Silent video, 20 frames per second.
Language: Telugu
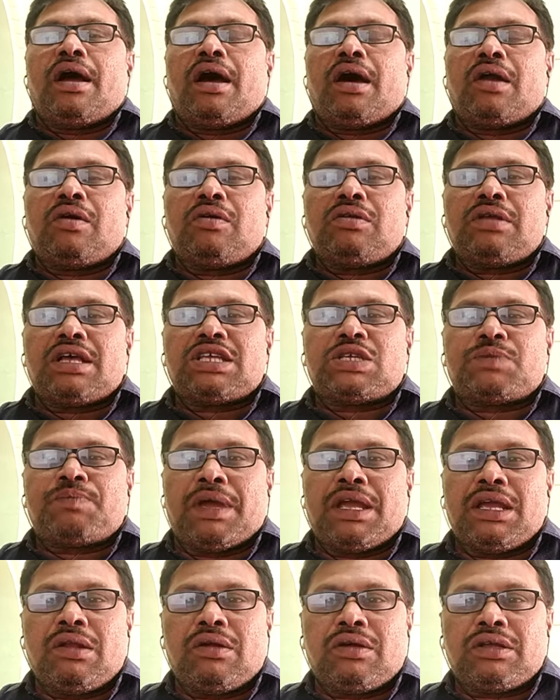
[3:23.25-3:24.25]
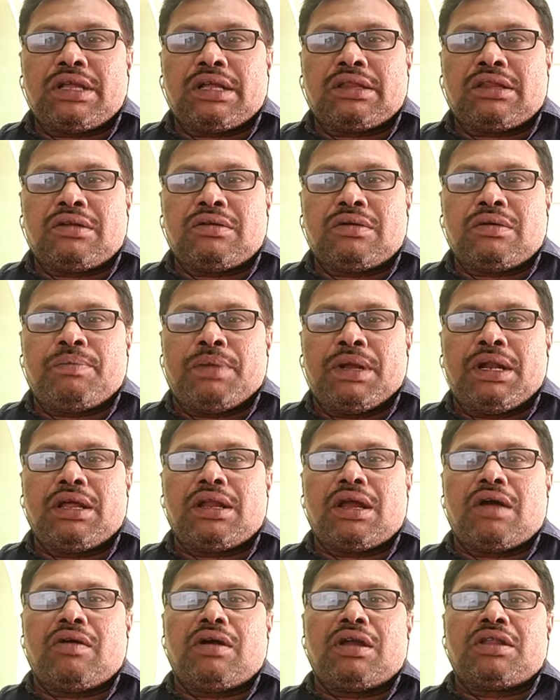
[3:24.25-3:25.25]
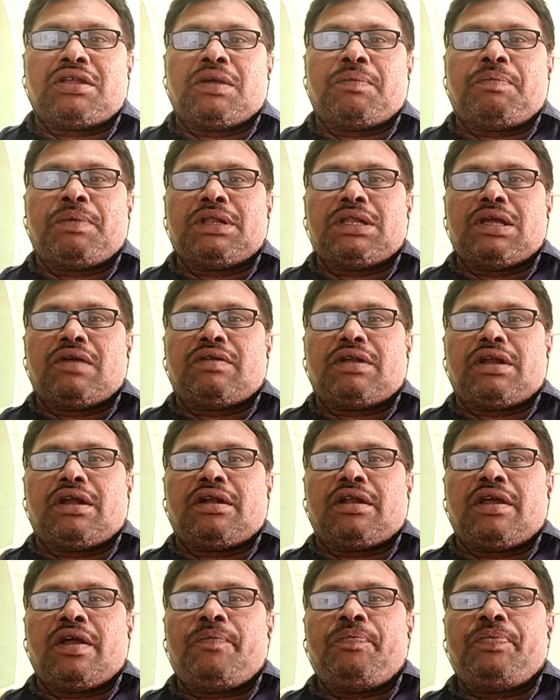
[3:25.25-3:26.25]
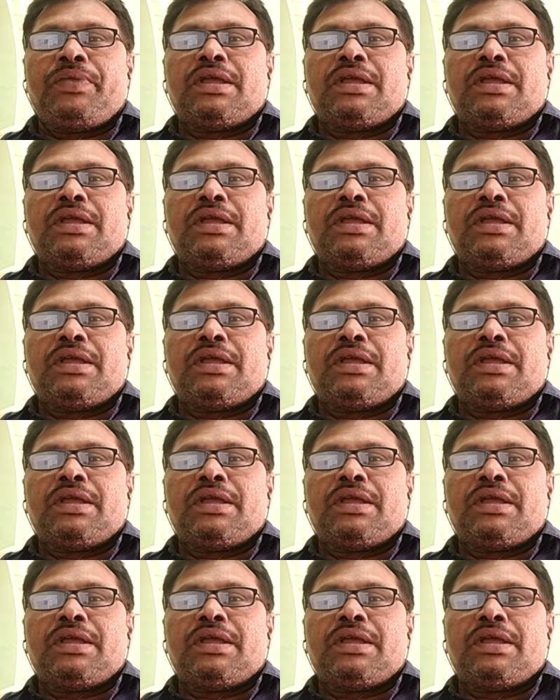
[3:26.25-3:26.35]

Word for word: ఆ రోజు ఆ స్పైలో అతను బిల్లిరావు గారు చెప్పింది ఏమిటంటే